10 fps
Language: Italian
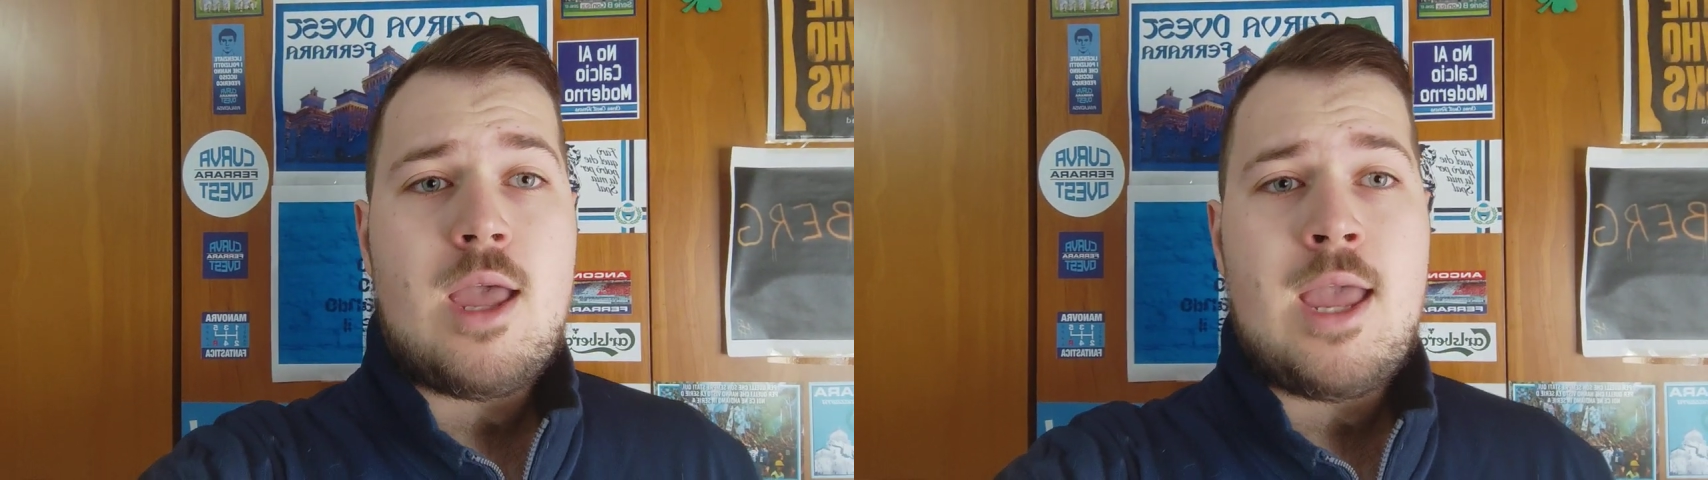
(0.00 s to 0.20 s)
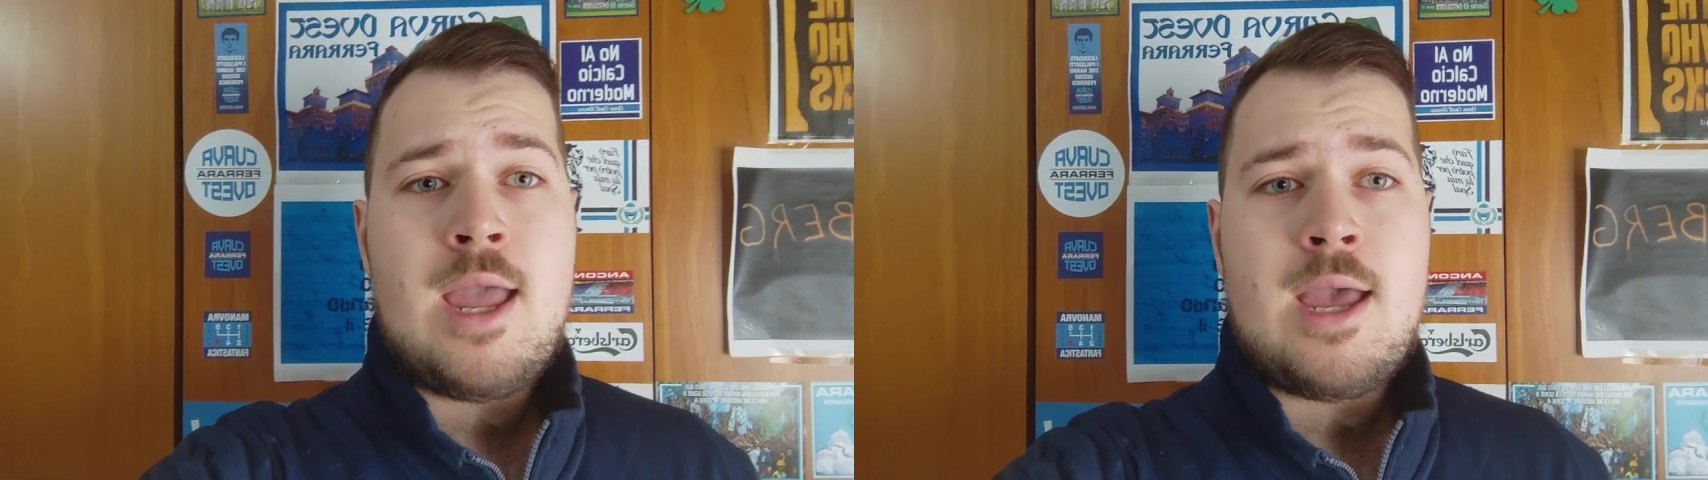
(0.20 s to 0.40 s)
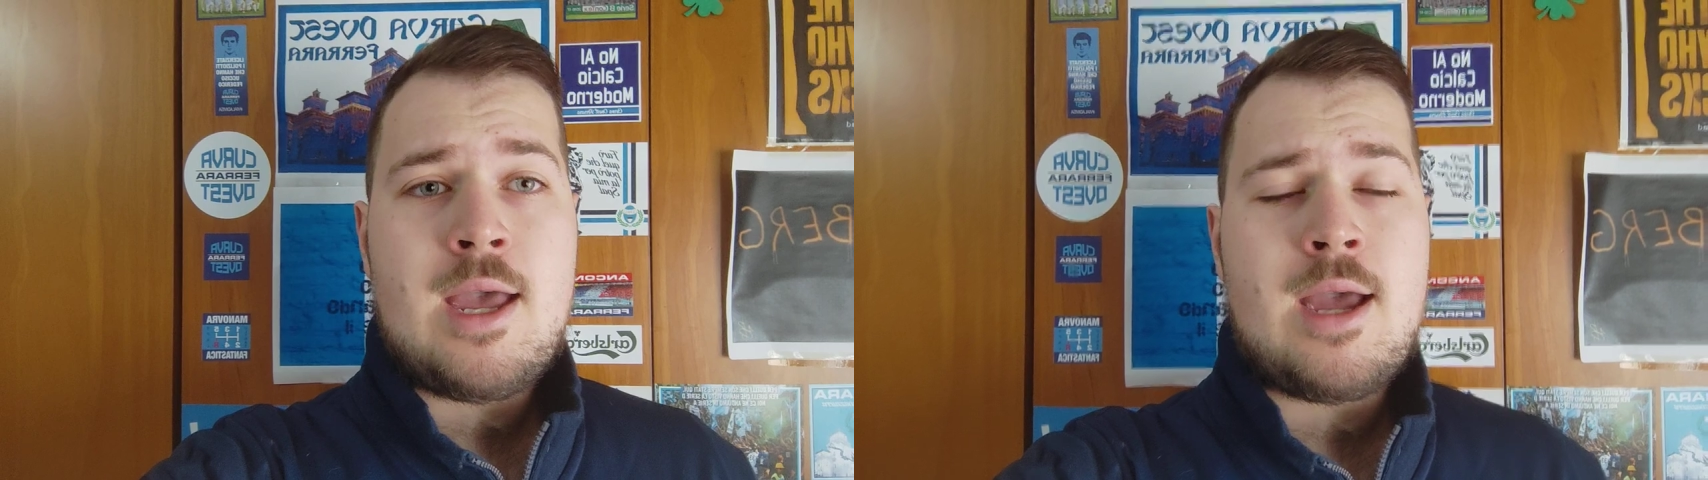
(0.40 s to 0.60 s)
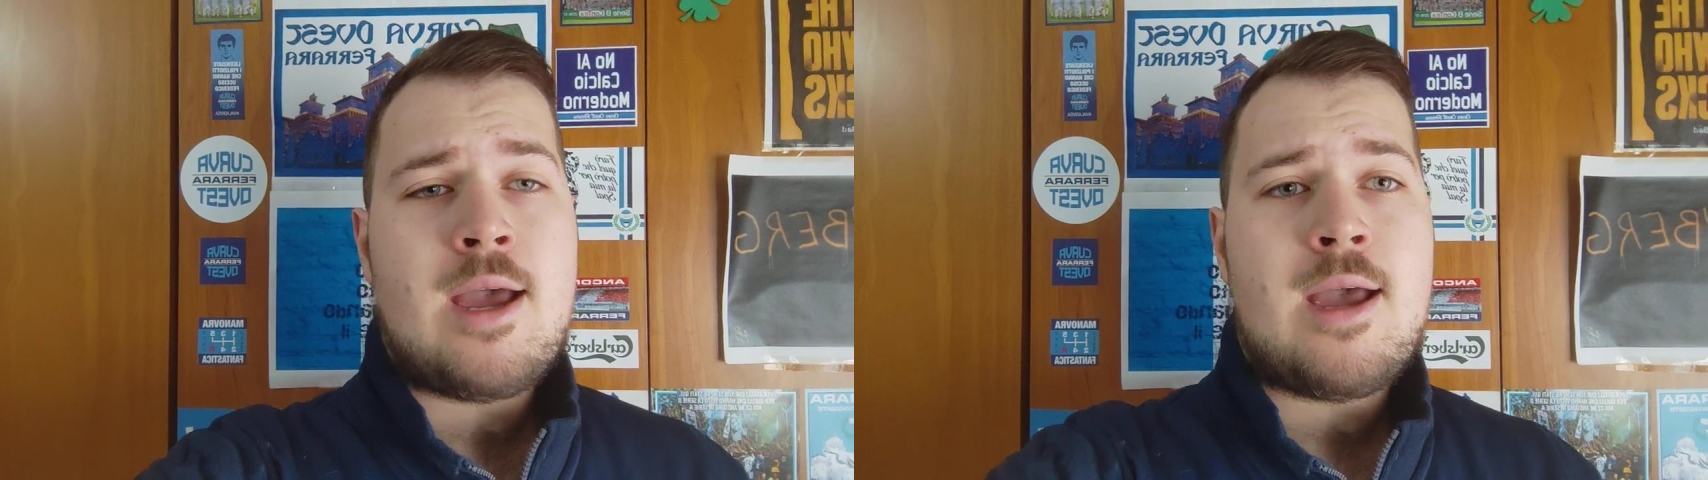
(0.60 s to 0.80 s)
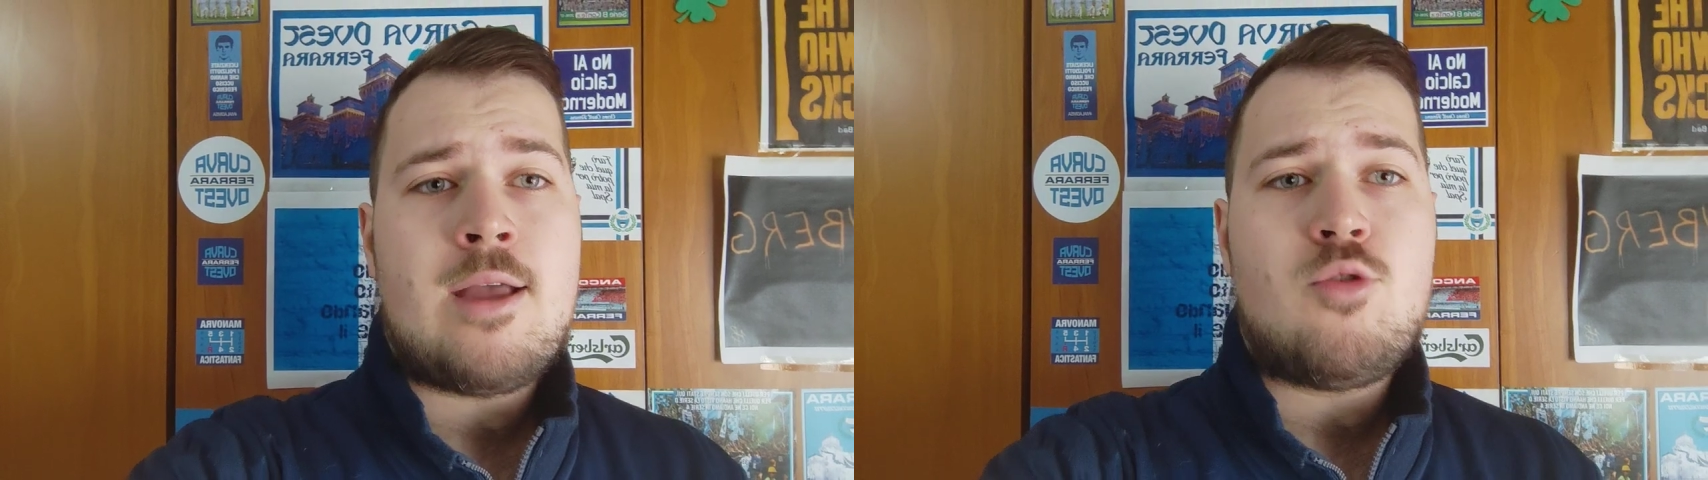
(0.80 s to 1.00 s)
e
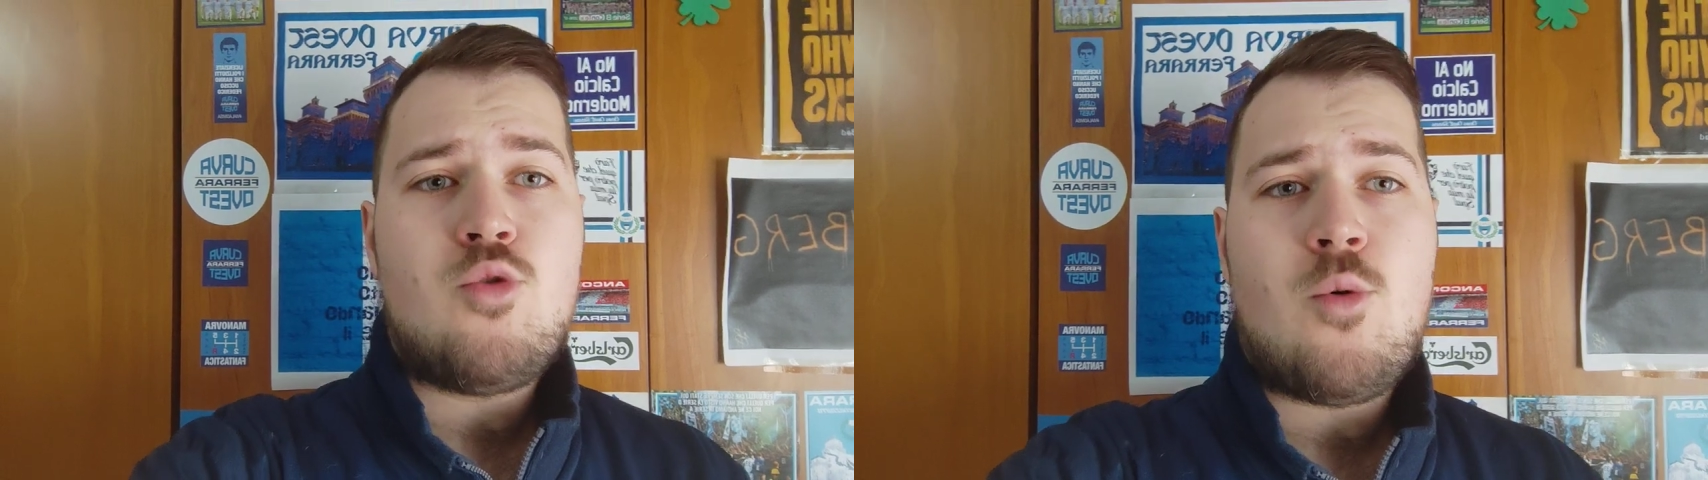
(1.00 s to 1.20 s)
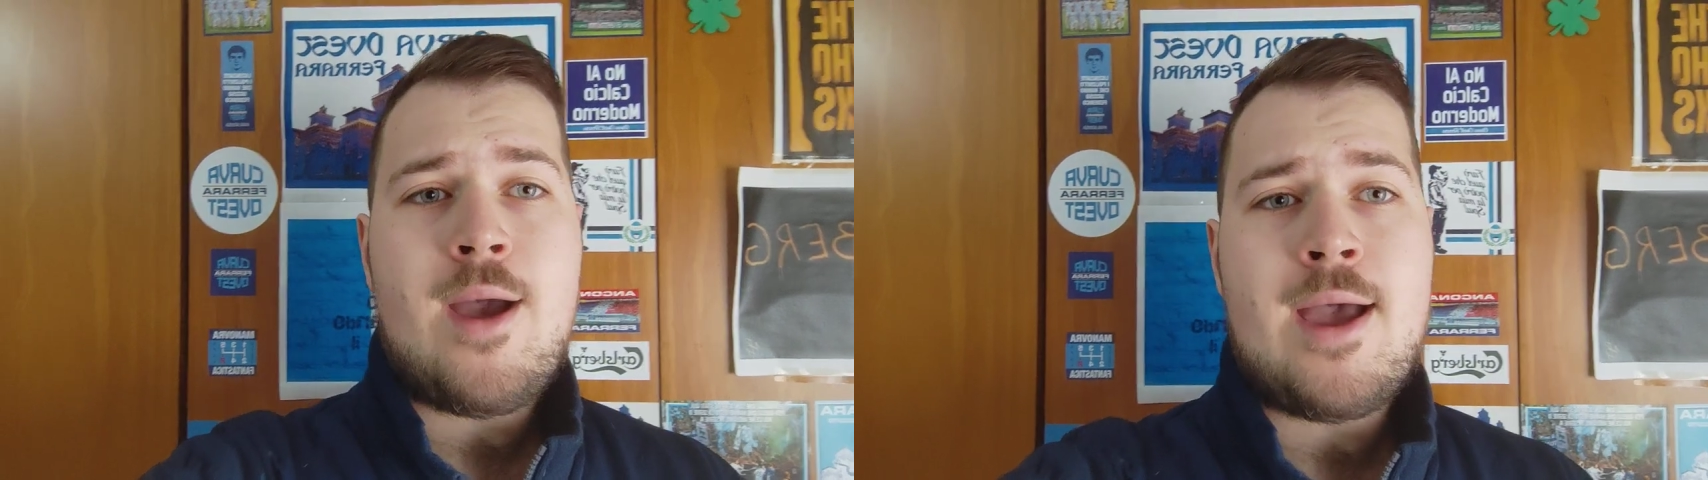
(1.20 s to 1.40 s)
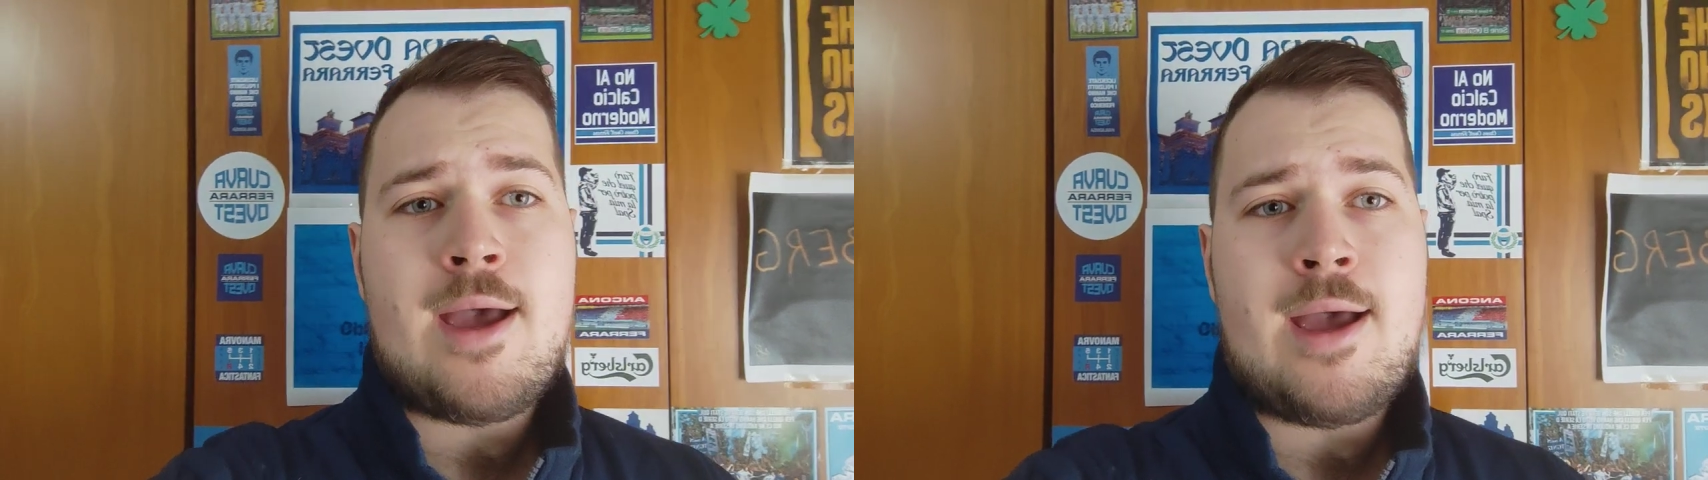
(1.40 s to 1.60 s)
eh, dunque eh,